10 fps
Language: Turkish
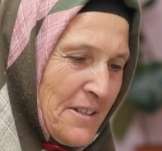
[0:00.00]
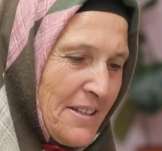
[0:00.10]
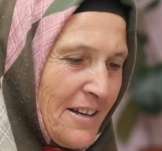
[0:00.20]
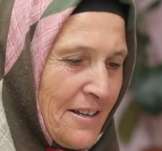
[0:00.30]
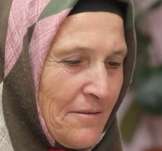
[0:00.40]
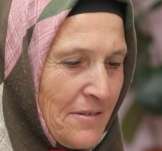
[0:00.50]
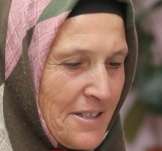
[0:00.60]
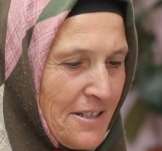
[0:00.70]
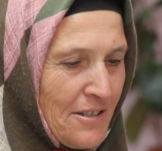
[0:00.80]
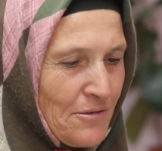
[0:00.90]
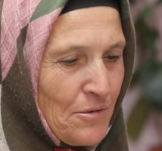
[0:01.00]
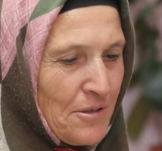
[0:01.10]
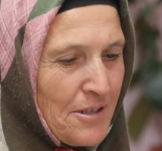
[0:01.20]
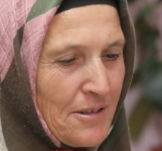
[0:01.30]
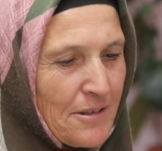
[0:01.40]
Bir tane evet. Laf sokma
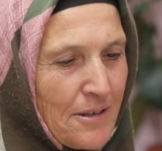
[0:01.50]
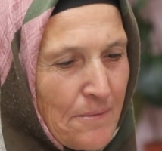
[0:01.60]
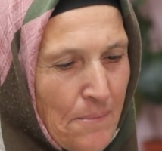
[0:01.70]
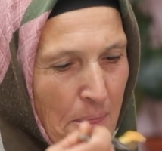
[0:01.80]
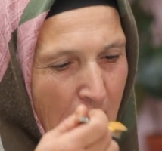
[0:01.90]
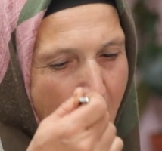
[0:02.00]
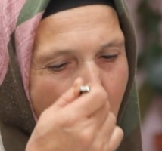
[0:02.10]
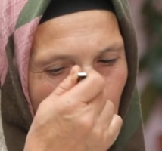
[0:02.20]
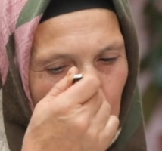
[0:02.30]
ne? Korkarak sokayım yiyorum ki?